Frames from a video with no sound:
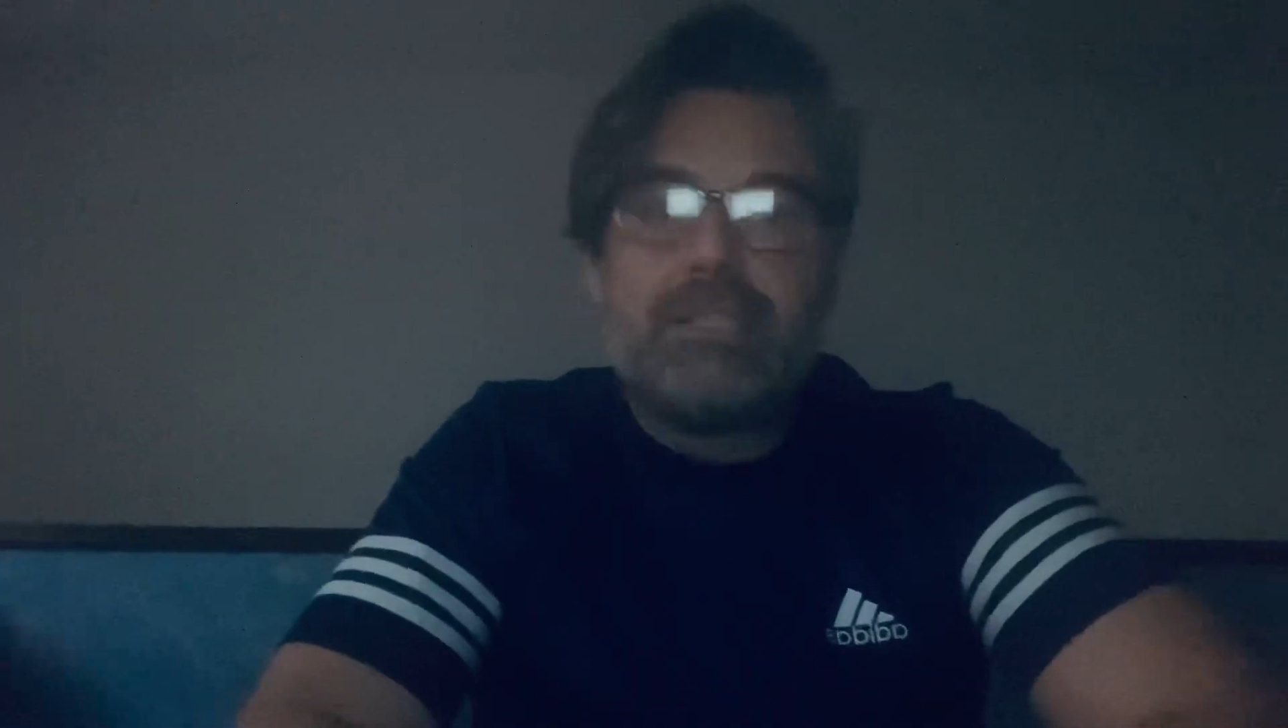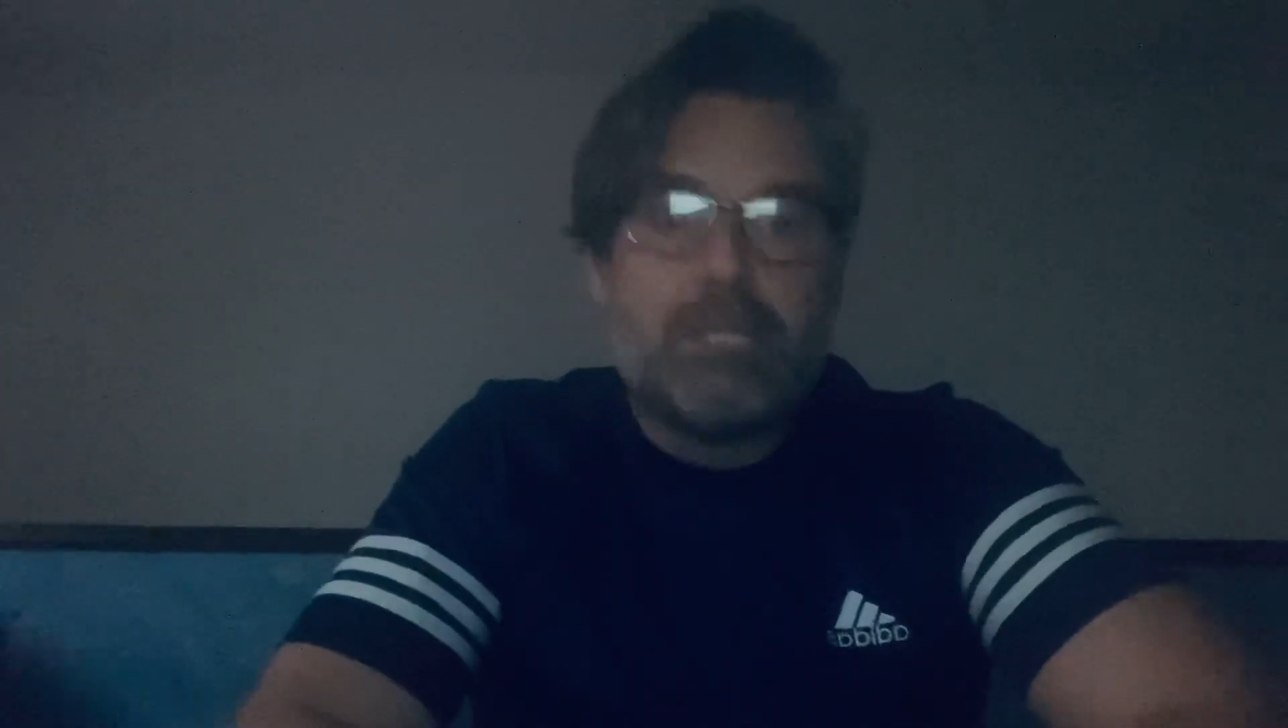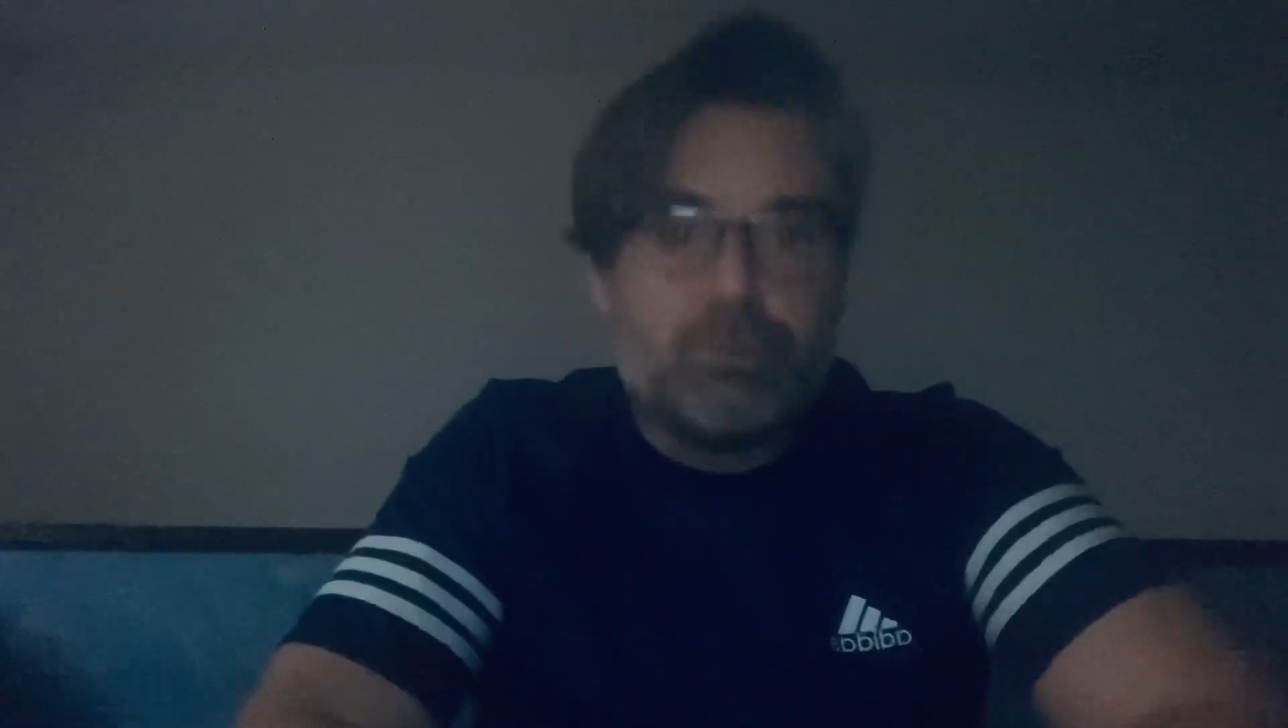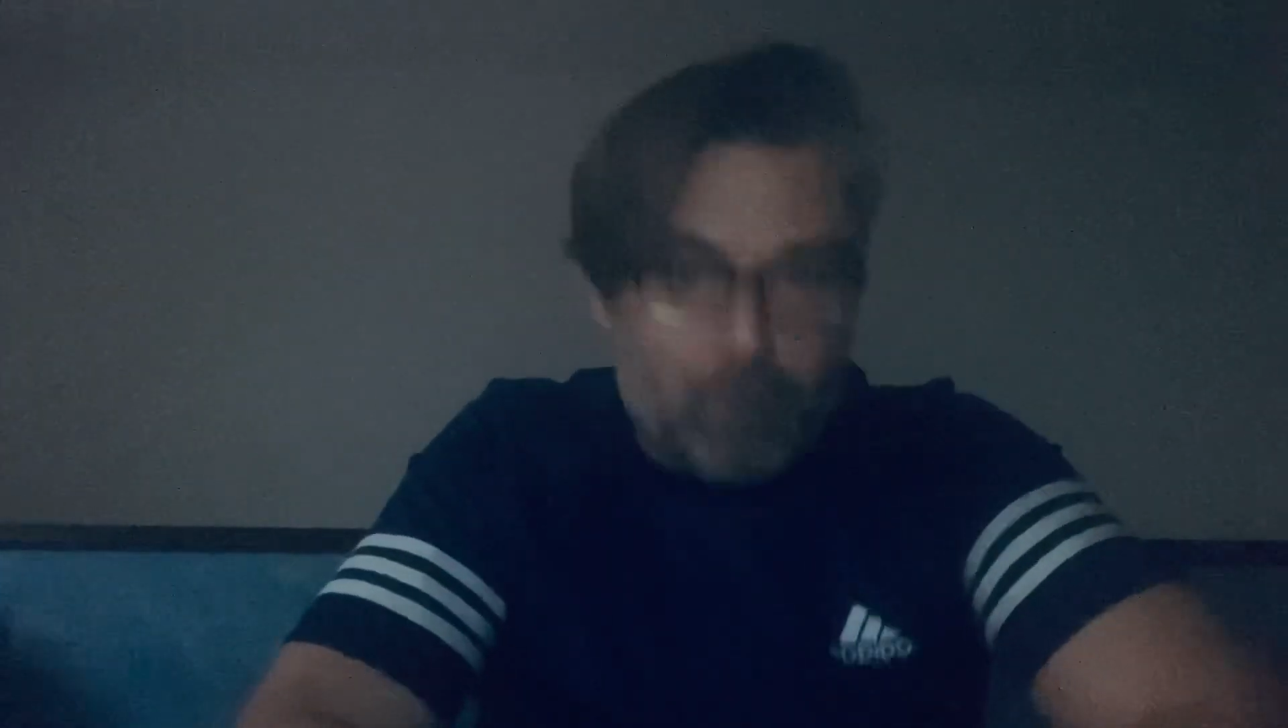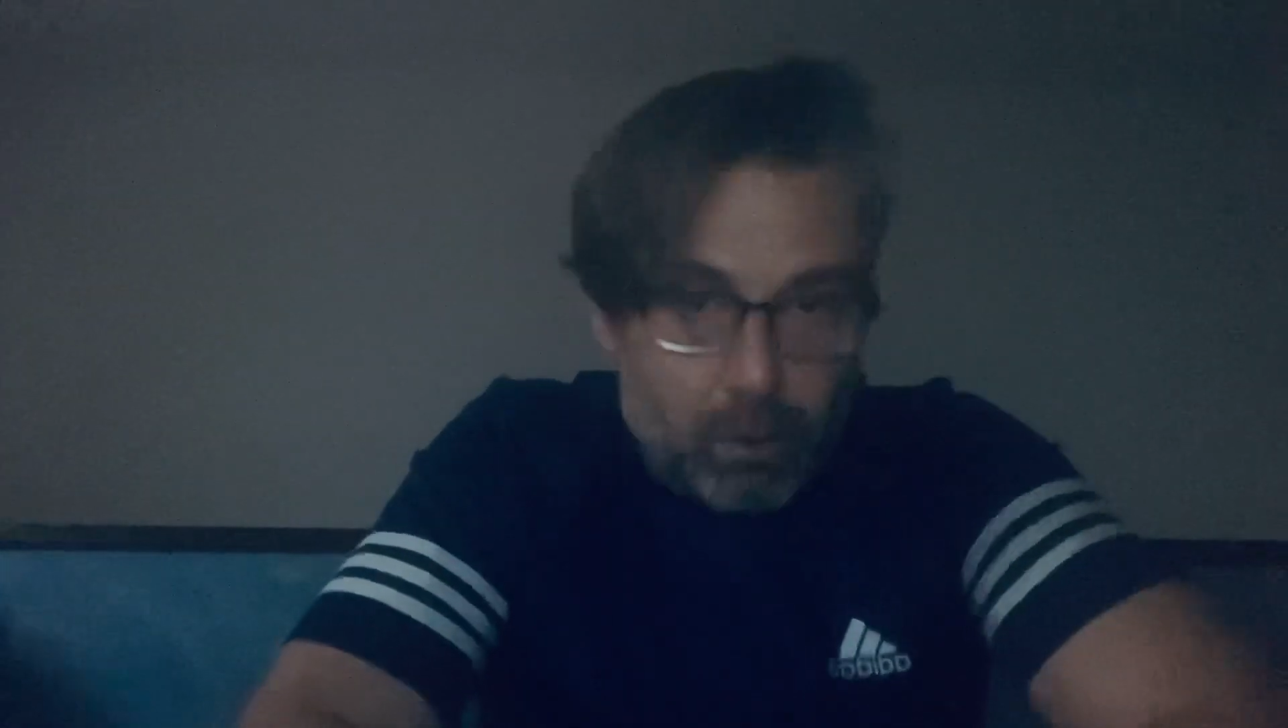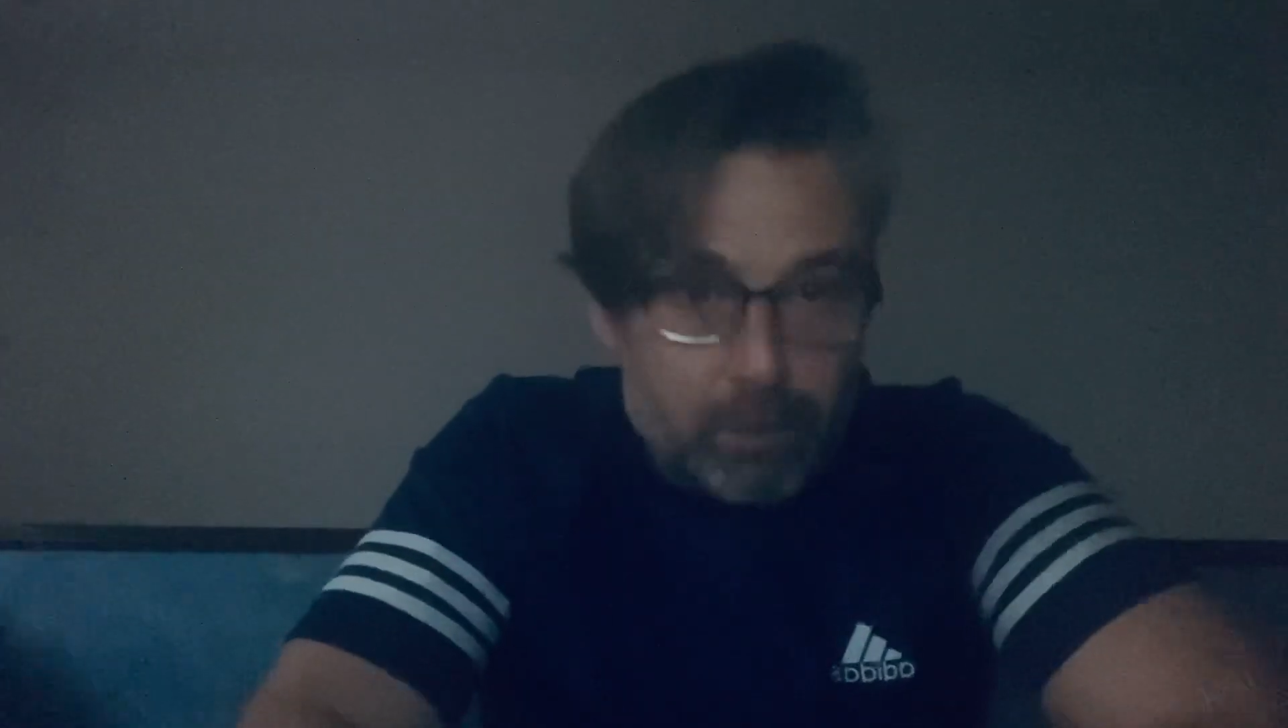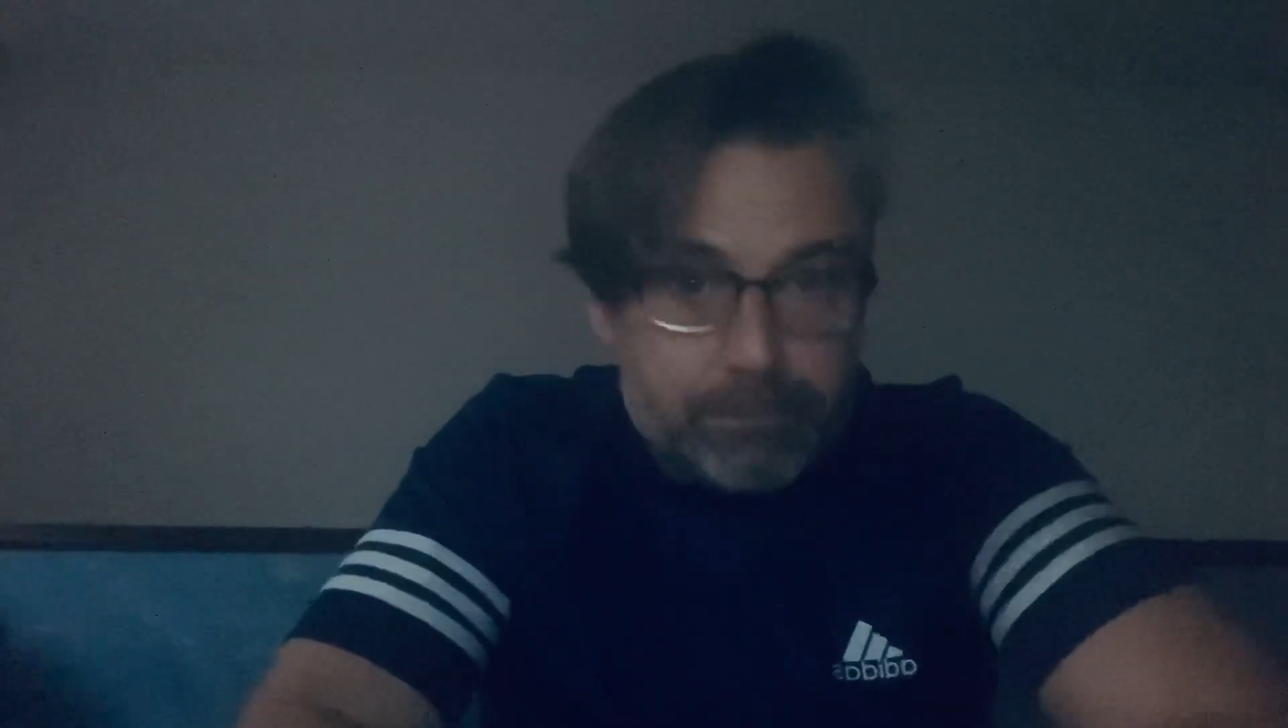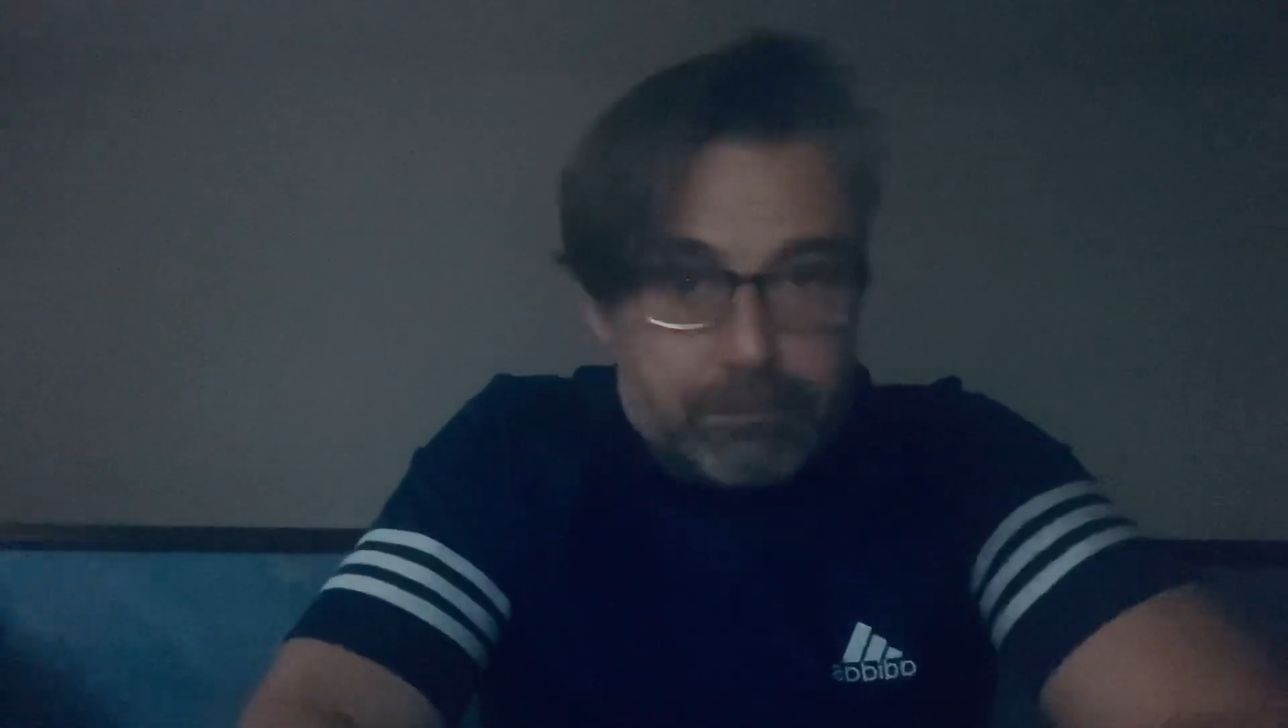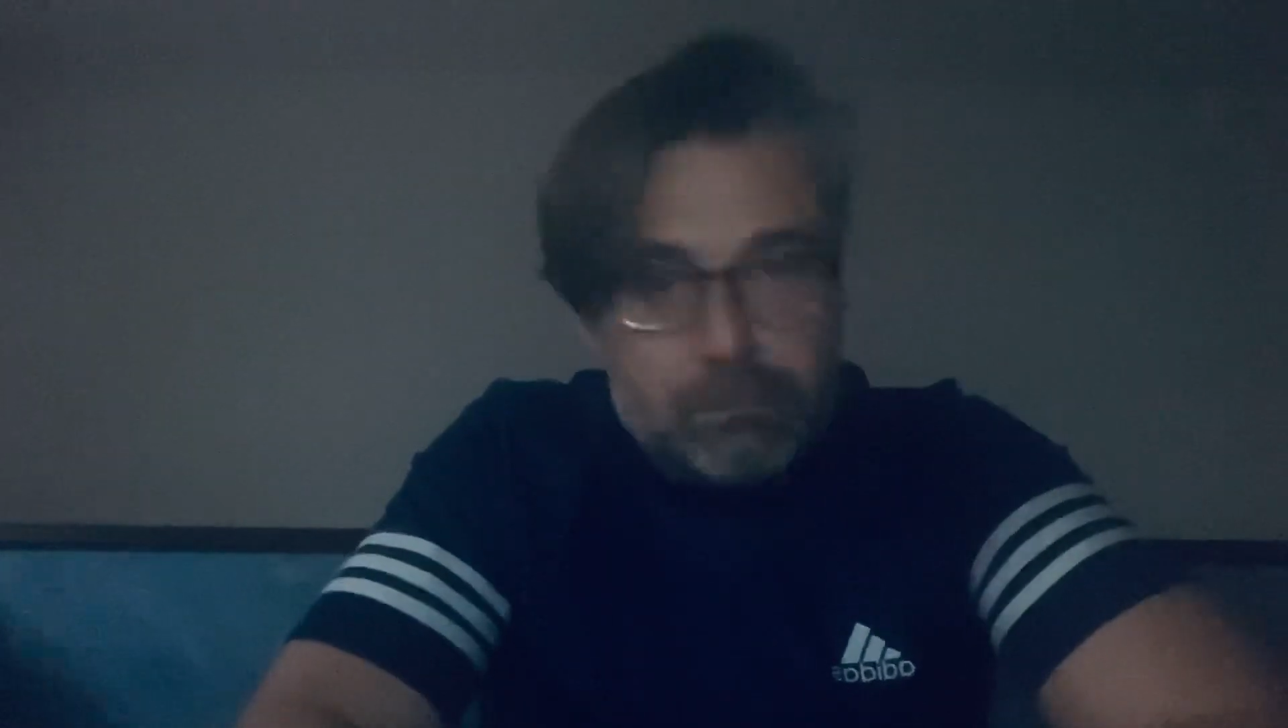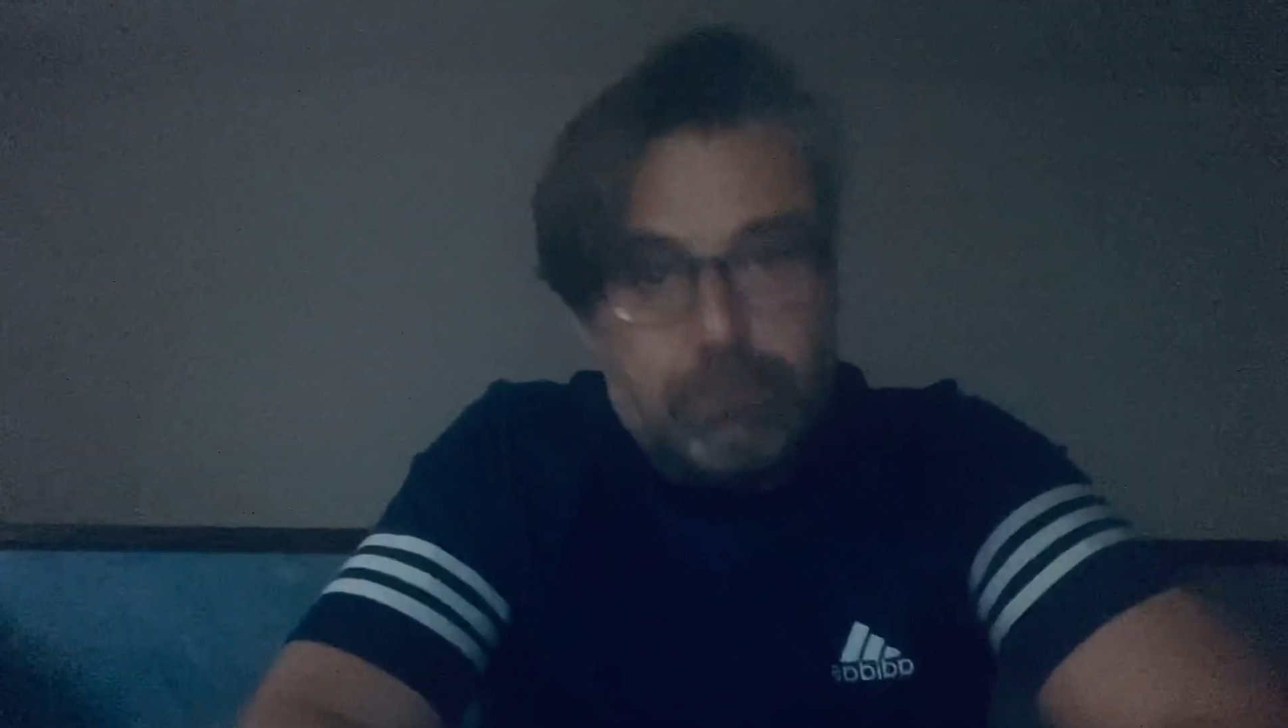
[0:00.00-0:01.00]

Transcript: Sassuolo,